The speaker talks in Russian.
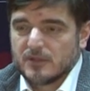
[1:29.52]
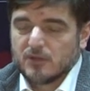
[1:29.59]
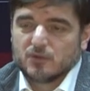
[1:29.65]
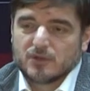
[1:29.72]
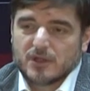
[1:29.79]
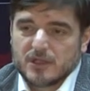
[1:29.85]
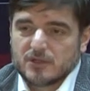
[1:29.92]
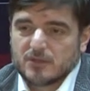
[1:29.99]

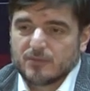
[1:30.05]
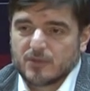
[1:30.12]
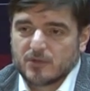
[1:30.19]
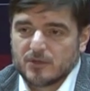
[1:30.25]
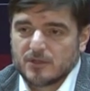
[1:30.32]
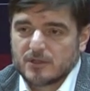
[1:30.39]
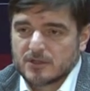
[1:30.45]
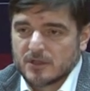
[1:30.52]
неудача,
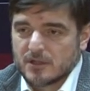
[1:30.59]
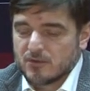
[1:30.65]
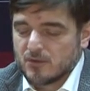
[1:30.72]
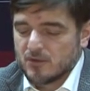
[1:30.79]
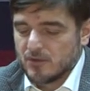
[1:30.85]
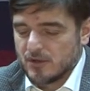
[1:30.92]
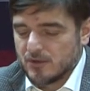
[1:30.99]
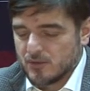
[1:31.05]
проигрыш, как
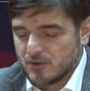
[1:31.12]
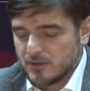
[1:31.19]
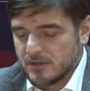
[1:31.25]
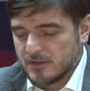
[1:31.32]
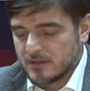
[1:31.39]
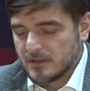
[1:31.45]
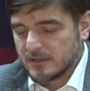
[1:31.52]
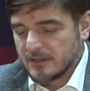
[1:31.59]
угодно можно
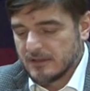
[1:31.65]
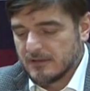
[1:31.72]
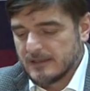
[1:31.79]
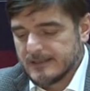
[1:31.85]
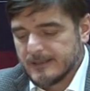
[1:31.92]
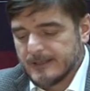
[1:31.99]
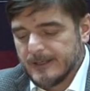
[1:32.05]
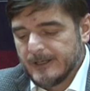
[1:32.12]
это
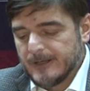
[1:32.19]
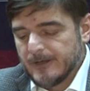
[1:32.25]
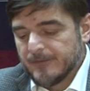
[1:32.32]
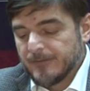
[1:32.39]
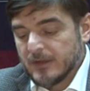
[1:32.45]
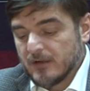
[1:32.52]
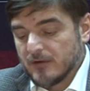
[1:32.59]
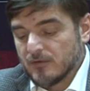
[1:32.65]
трактовать.
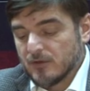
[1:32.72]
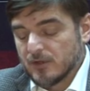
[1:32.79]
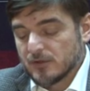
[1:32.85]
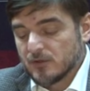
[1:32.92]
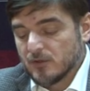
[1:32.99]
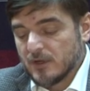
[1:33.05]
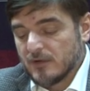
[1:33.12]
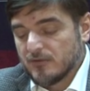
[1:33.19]

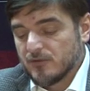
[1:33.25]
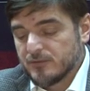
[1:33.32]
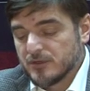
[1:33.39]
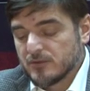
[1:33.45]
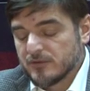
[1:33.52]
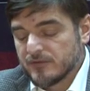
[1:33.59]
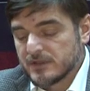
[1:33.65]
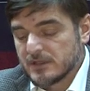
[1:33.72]
Вот. Ну а в
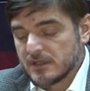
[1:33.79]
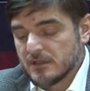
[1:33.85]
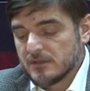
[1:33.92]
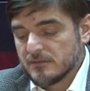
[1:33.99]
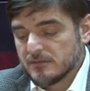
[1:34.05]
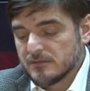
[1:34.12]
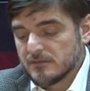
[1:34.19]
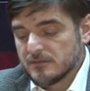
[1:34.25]
общем и в
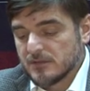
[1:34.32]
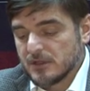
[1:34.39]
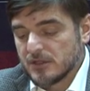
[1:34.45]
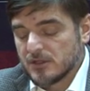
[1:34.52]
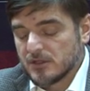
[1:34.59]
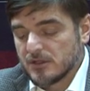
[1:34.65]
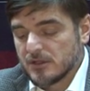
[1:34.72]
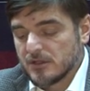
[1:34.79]
целом я
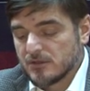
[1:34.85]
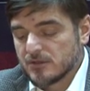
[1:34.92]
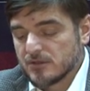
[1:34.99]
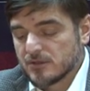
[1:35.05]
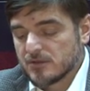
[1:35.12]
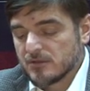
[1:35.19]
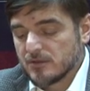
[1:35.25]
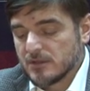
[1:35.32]
считаю
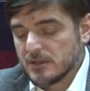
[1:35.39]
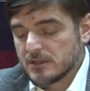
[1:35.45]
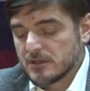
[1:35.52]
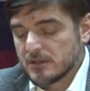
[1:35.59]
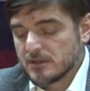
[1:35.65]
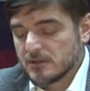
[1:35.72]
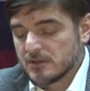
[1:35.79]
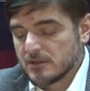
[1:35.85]
сезон
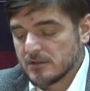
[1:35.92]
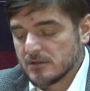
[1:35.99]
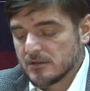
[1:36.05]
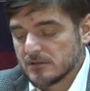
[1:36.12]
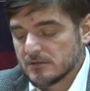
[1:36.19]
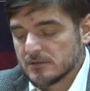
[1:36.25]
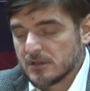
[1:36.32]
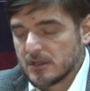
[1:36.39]

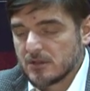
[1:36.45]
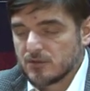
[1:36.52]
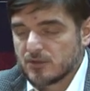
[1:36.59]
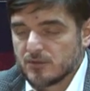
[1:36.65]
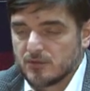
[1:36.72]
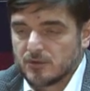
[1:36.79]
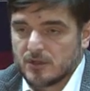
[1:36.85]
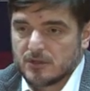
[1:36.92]
достаточно
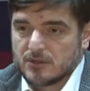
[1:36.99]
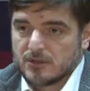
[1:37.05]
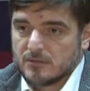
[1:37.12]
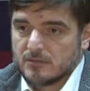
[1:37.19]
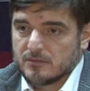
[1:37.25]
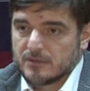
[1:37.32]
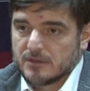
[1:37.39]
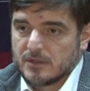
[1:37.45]
хорошим,
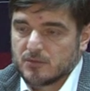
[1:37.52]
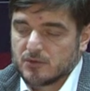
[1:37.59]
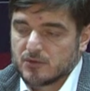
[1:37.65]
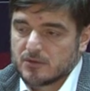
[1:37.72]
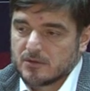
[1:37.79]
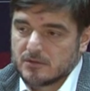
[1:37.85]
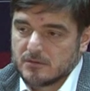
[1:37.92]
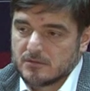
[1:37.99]
удачным, потому
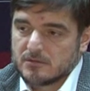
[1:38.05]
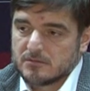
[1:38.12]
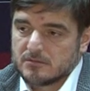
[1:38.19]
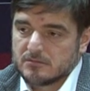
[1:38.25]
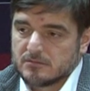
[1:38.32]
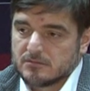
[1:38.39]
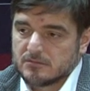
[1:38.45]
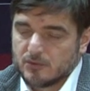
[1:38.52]
что,
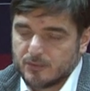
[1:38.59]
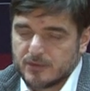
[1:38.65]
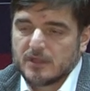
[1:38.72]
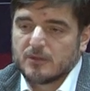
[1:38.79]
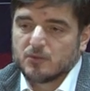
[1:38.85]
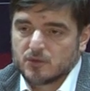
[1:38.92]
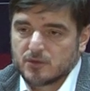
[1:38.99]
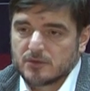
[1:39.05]
ну
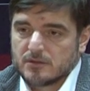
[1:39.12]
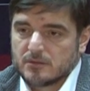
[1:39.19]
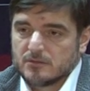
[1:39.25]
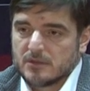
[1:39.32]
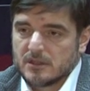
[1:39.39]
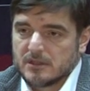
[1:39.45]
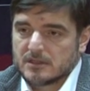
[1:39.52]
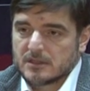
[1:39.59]
потому что,
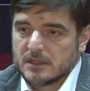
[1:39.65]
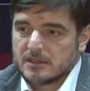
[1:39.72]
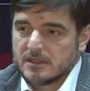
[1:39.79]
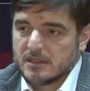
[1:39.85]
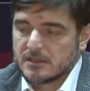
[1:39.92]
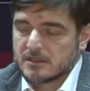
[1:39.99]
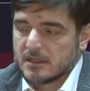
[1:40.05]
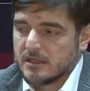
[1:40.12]

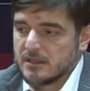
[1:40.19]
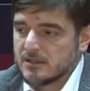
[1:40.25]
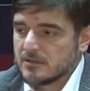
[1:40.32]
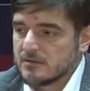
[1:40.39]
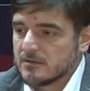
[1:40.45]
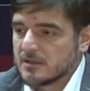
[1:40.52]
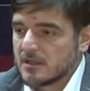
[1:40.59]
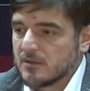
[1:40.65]
исходя из
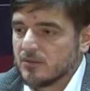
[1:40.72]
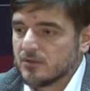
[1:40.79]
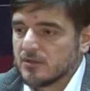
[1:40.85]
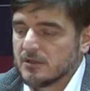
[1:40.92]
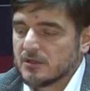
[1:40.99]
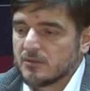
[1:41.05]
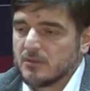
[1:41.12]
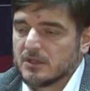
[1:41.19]
количества
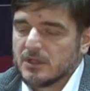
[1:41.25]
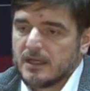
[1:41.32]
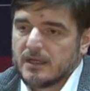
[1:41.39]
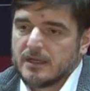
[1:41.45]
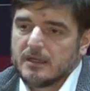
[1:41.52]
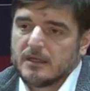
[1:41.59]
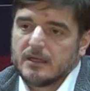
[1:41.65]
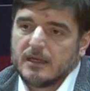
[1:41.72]
заработанных
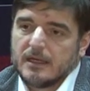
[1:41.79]
медалей,